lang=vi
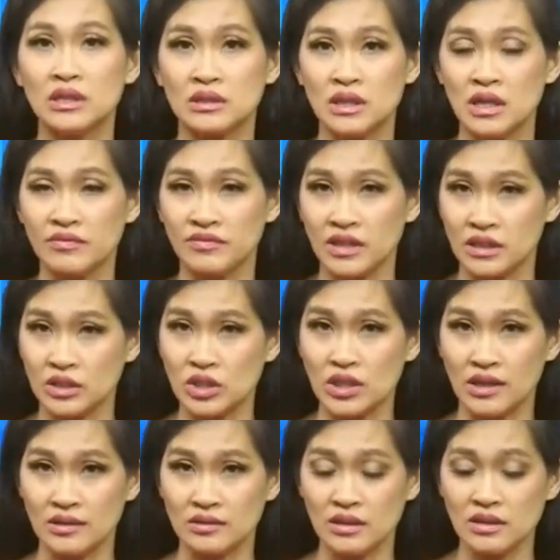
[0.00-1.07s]
tiền viện
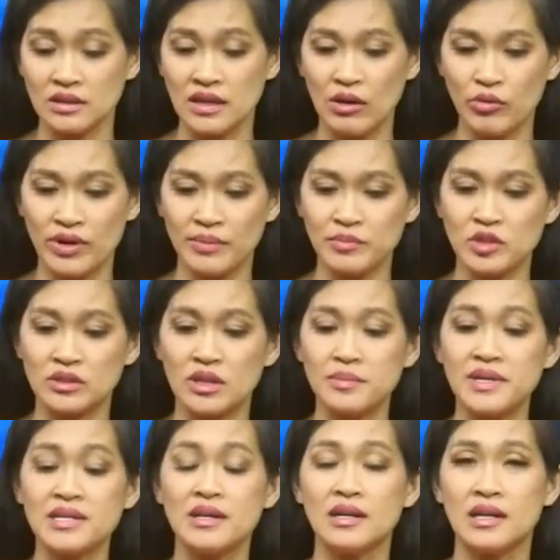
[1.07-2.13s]
trợ từ đầu năm cho tới
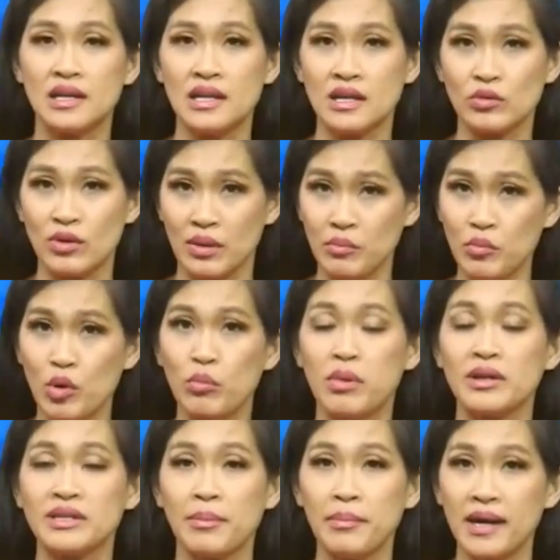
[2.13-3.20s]
bây giờ là lên khoảng
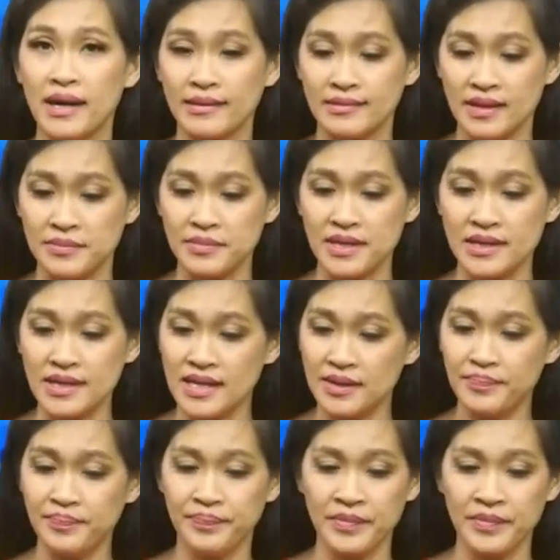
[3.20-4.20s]
1,2 tỷ Mỹ Kim.